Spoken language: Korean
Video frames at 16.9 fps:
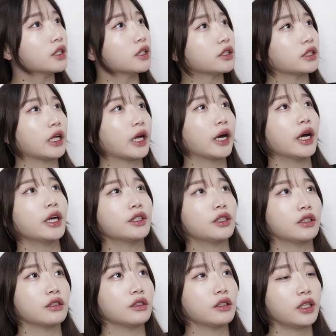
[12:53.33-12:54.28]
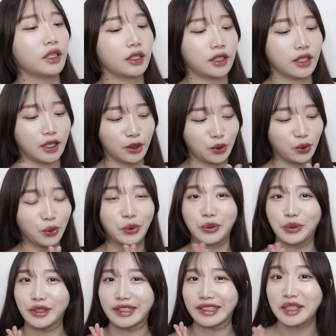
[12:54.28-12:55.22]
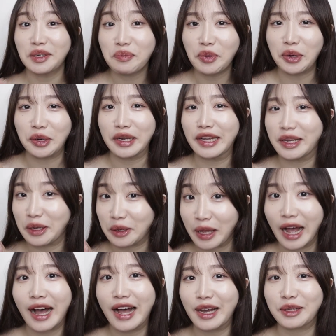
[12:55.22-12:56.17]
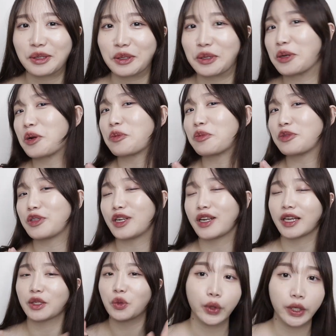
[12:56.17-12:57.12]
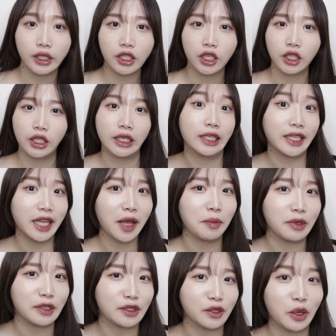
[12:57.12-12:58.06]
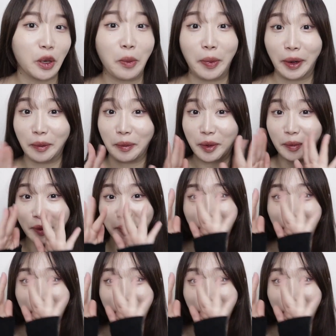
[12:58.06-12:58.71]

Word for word: 나가야 되는데 제가 또 오늘 특별히 나가기 전에 여러분들에게 소개시켜드릴 템이 있어요. 바로바로바로